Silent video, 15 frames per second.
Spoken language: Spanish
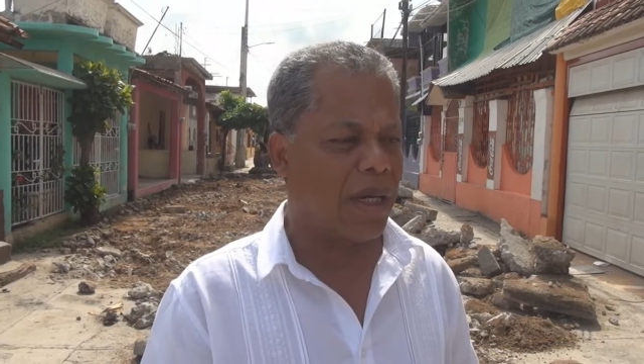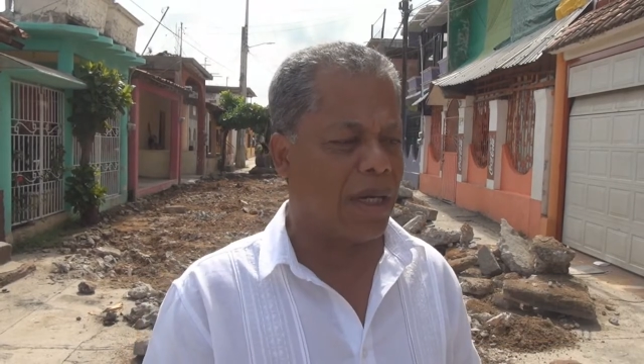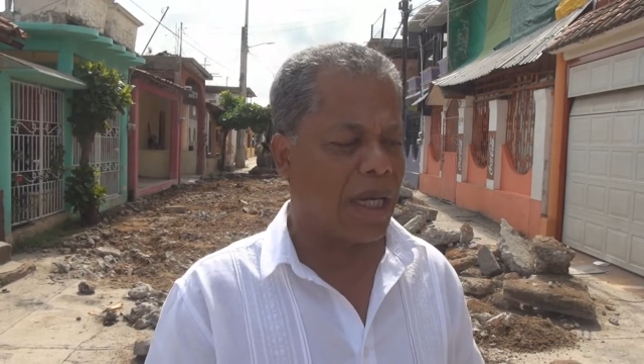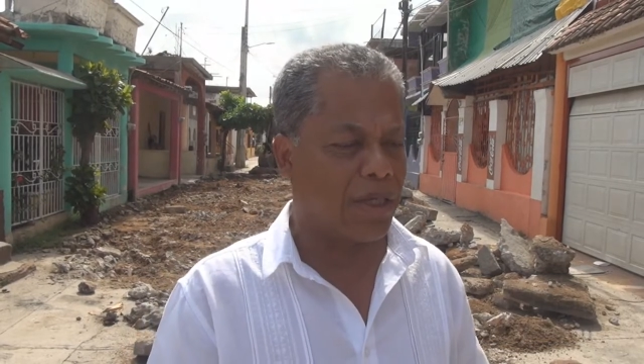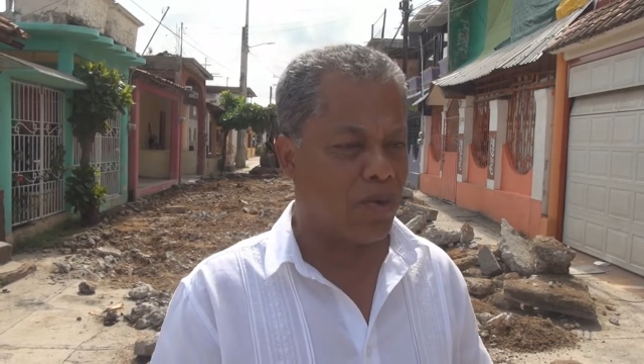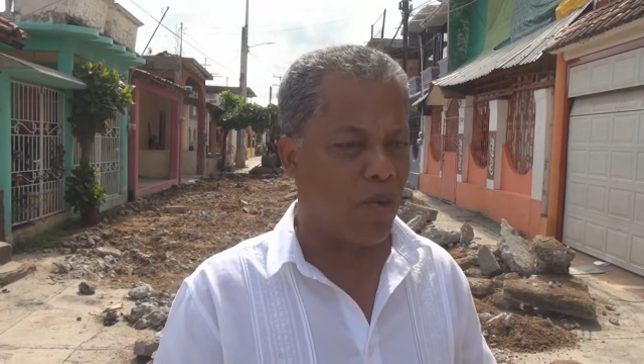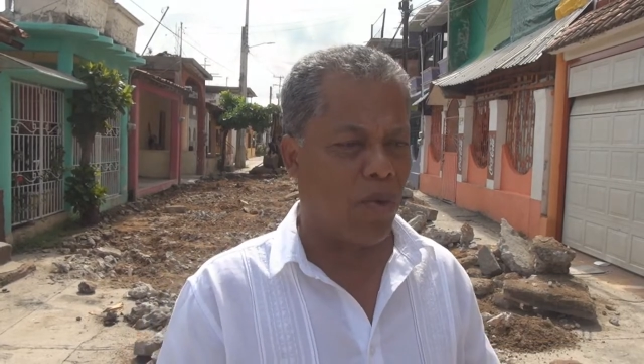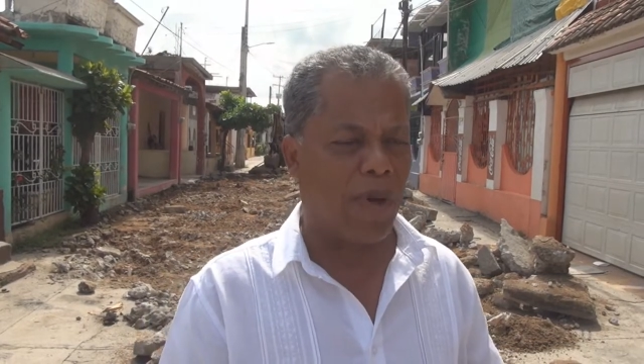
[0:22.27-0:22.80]

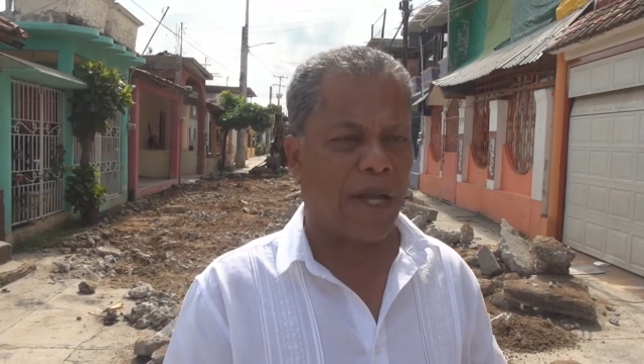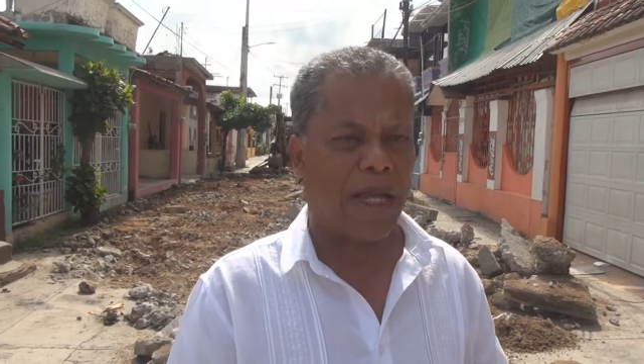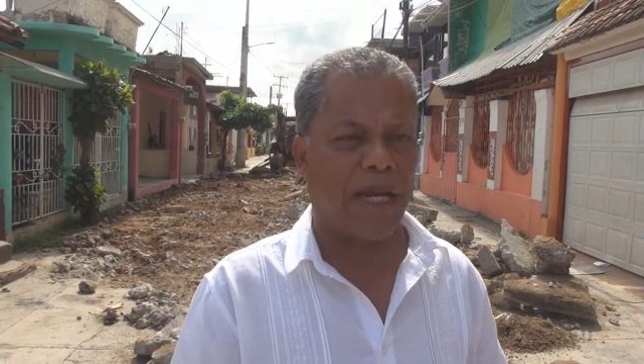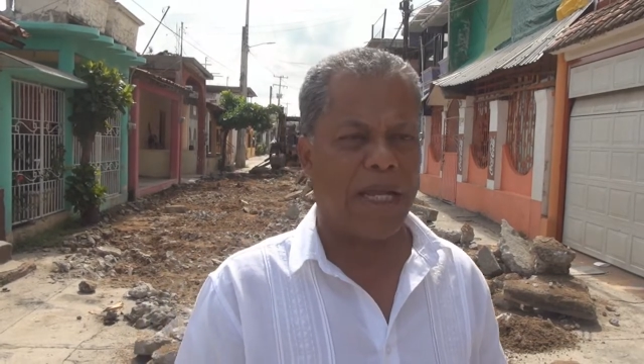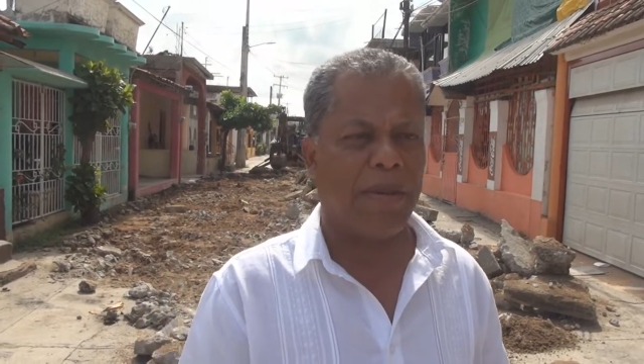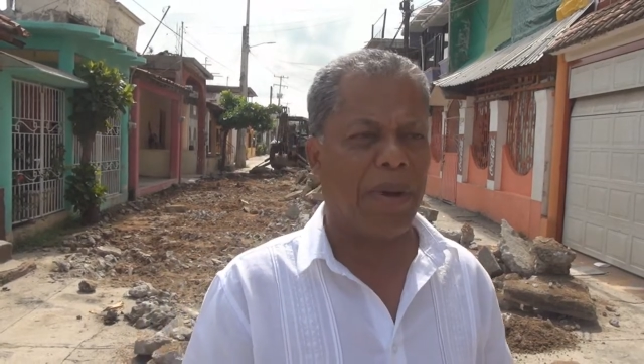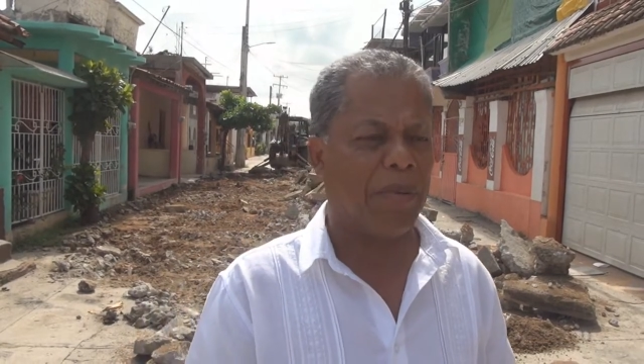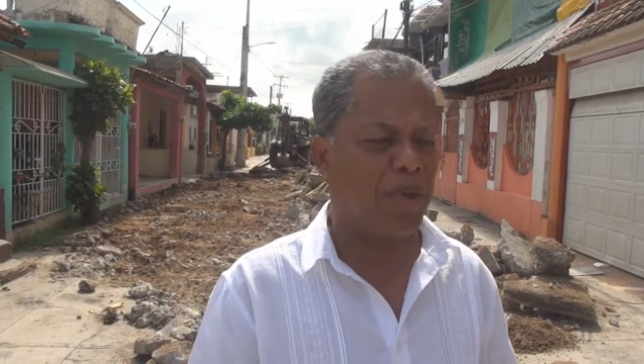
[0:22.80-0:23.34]
la suban que
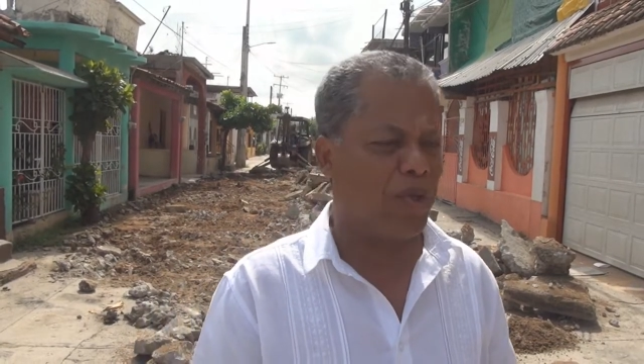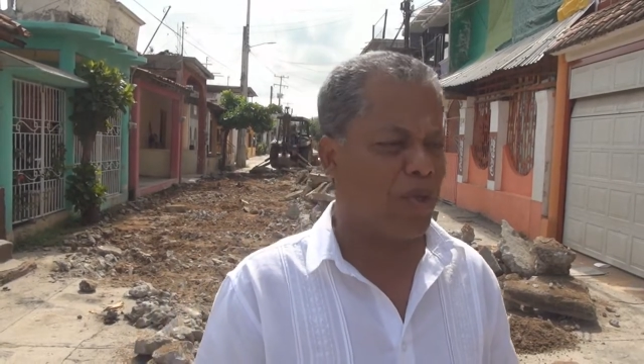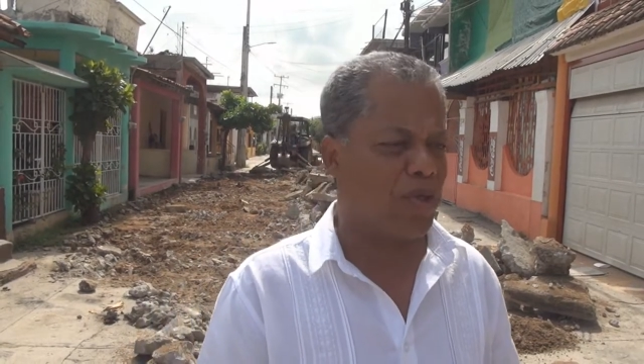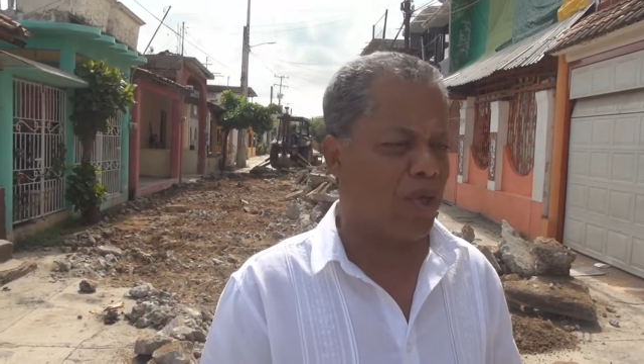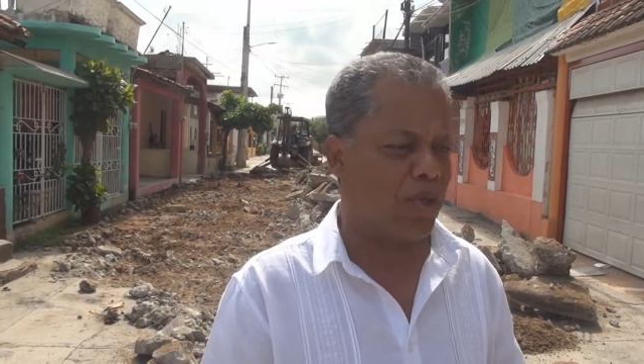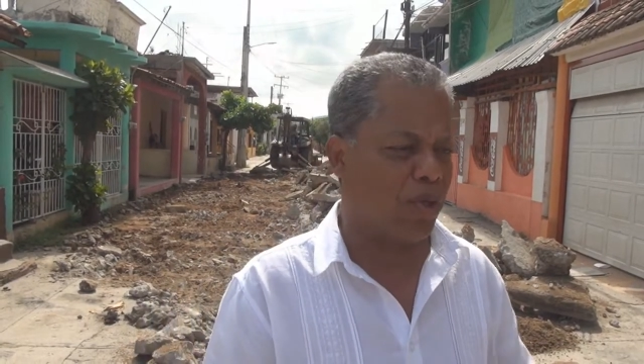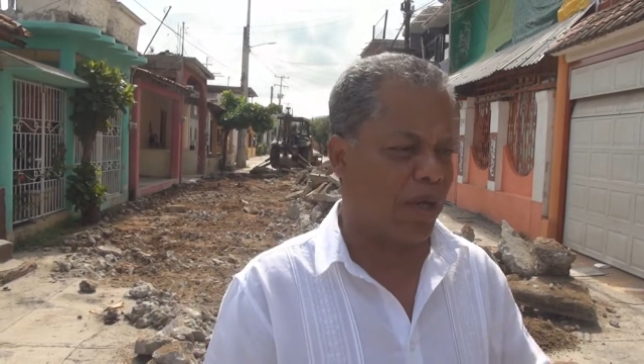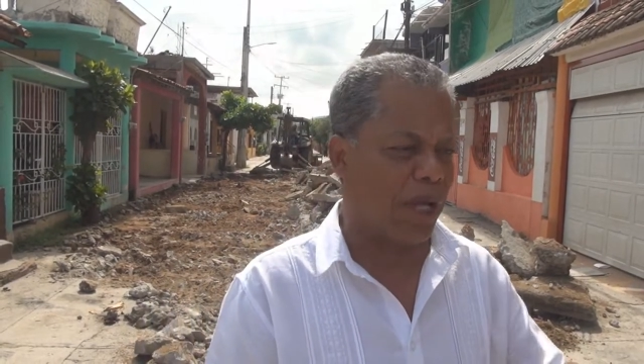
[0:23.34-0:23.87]
le llamamos
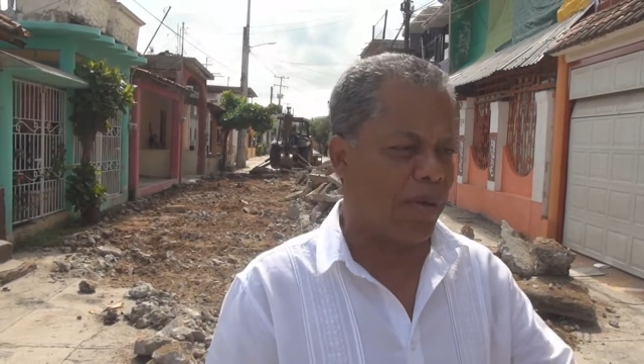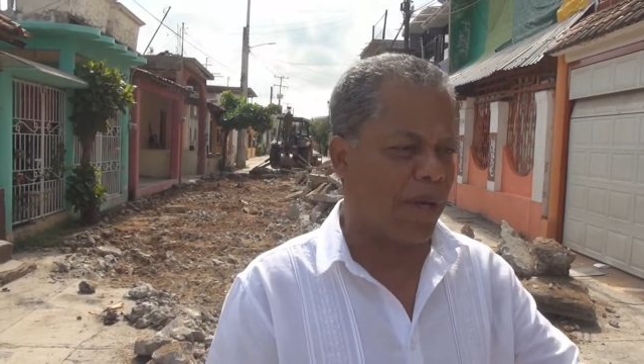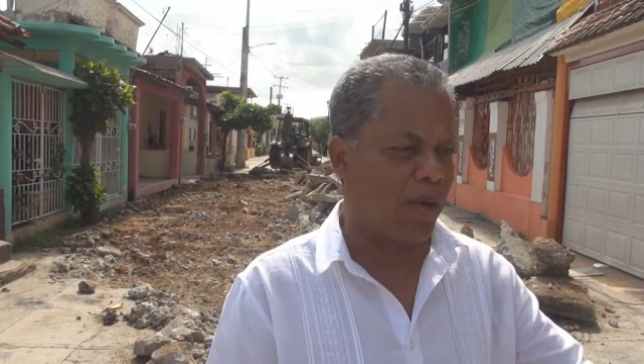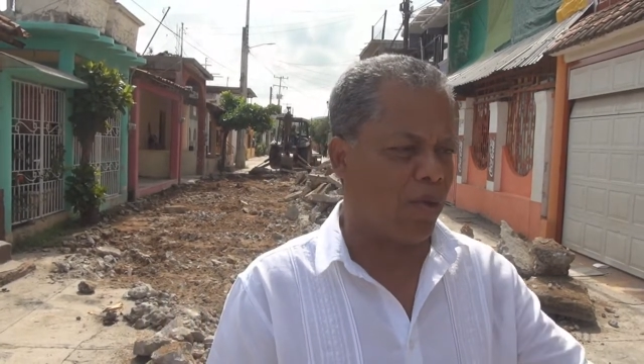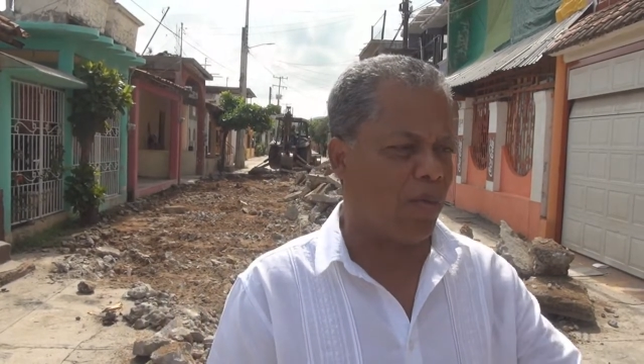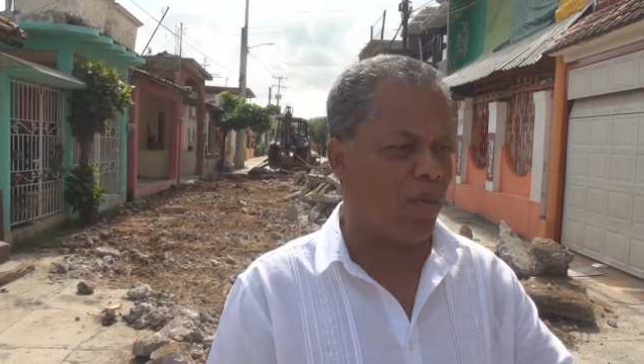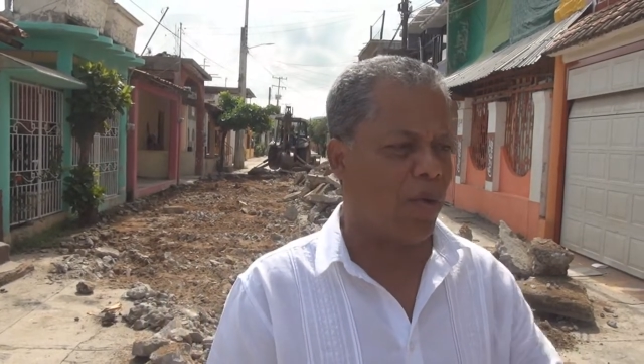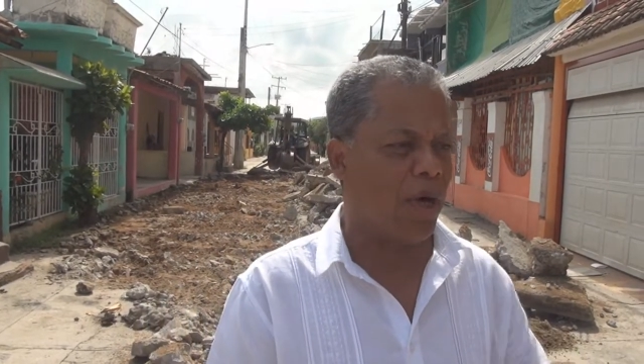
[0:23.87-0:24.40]
nosotros, que van
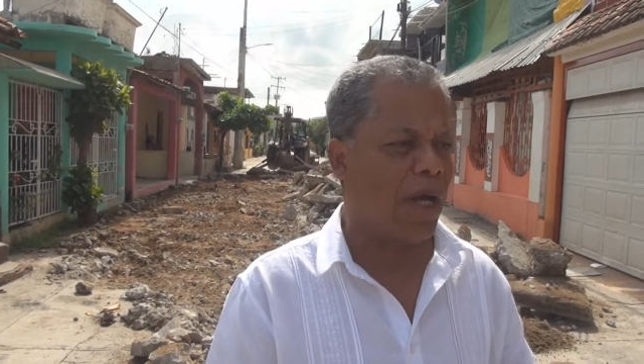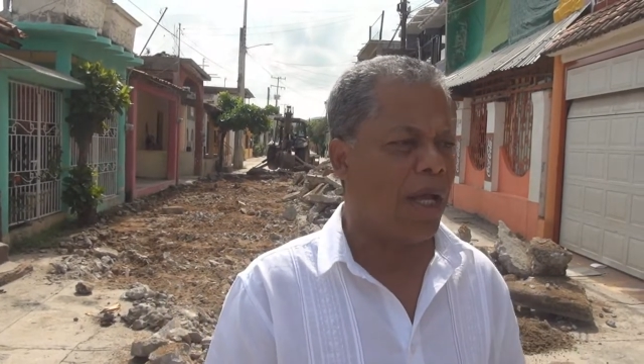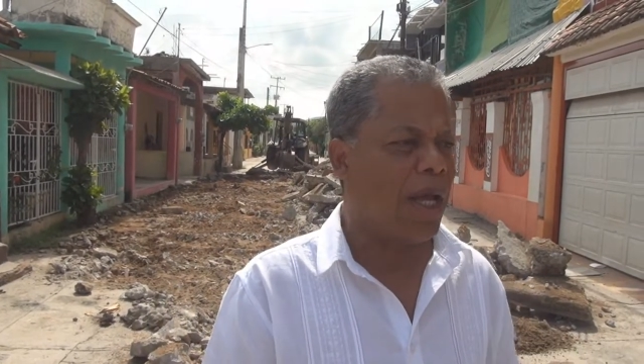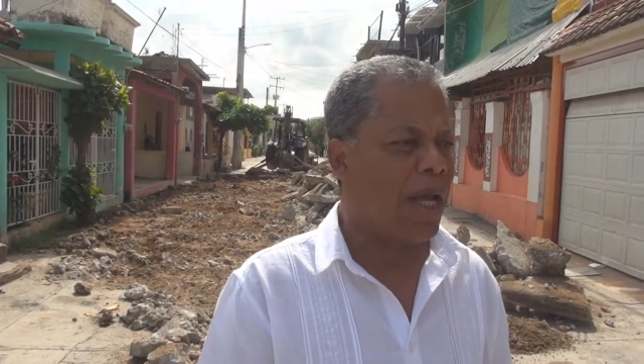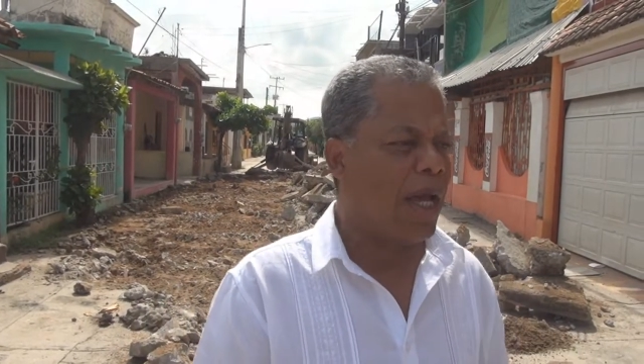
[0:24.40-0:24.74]
rumbo